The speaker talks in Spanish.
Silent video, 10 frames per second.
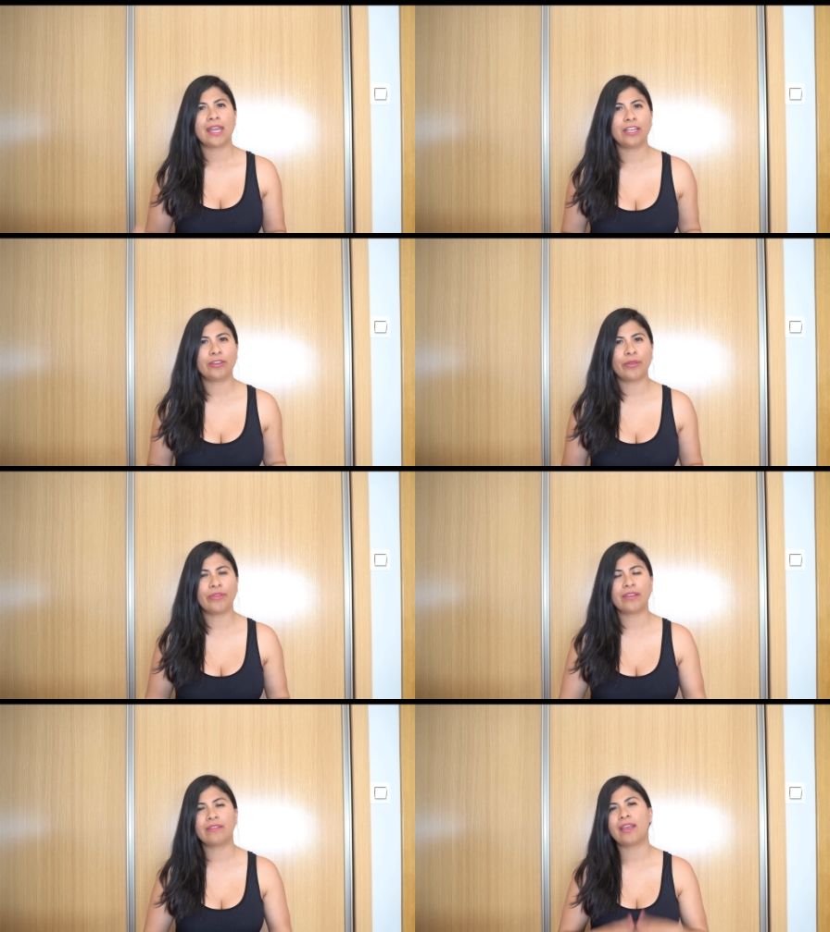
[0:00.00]

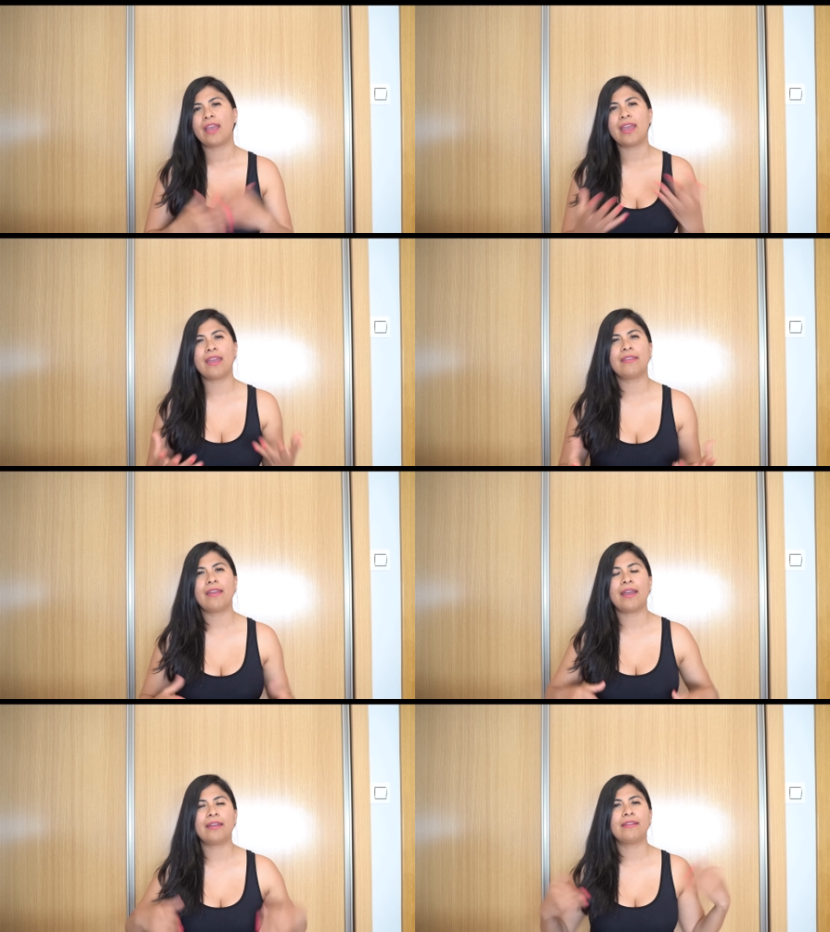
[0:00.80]
Entonces,
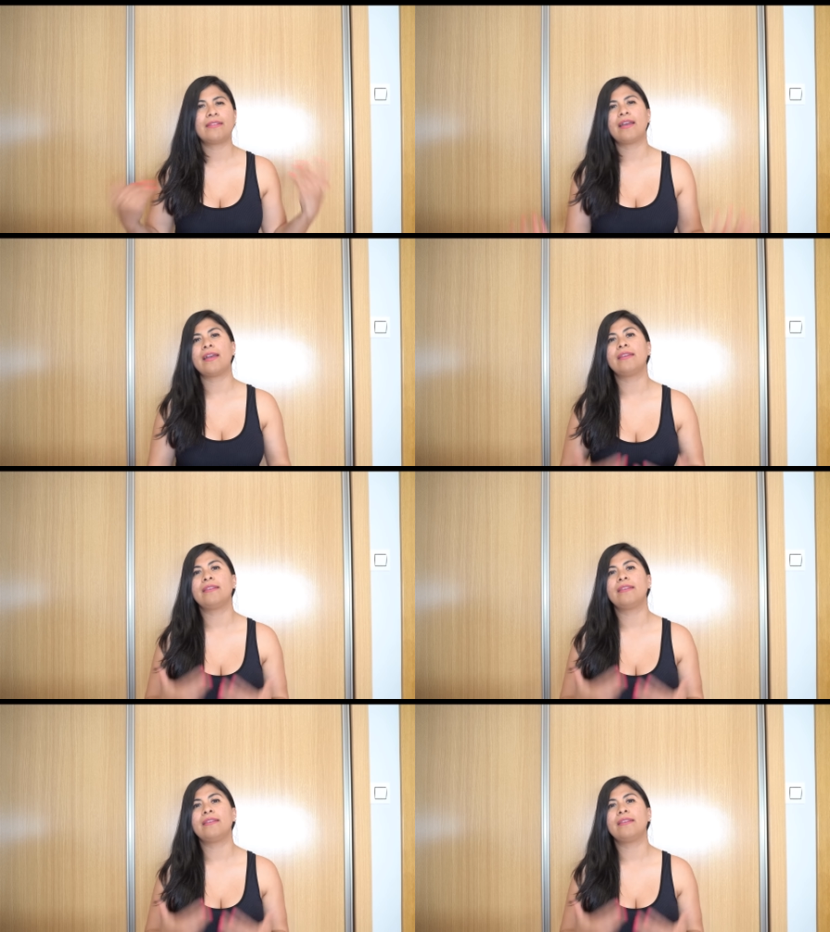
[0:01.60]
ella en esa